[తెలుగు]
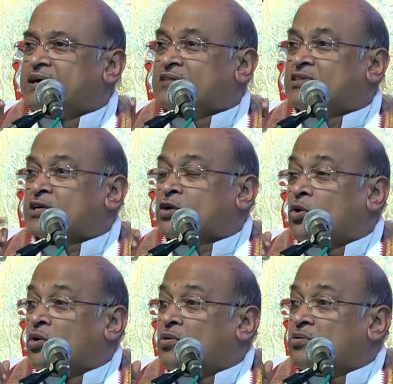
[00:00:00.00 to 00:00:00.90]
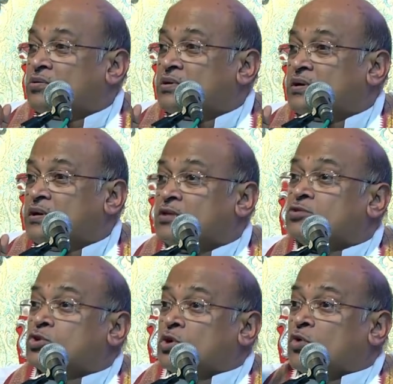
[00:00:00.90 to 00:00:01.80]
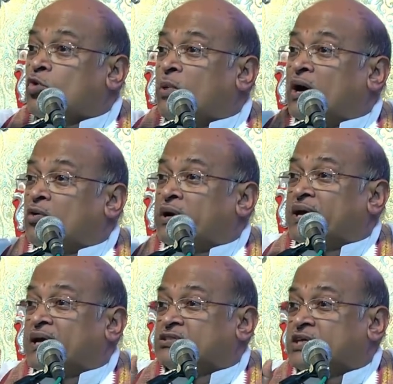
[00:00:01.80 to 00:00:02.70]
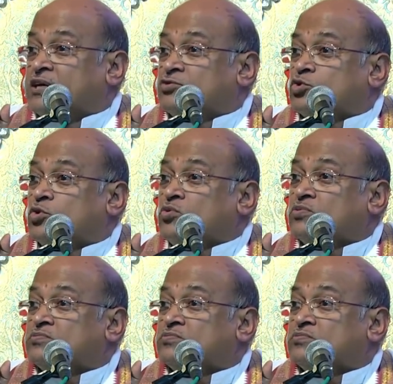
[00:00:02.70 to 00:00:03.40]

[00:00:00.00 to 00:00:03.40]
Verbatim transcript: ఇంతట్లో ఇంద్రుని కుమారుడైన జయంతుడు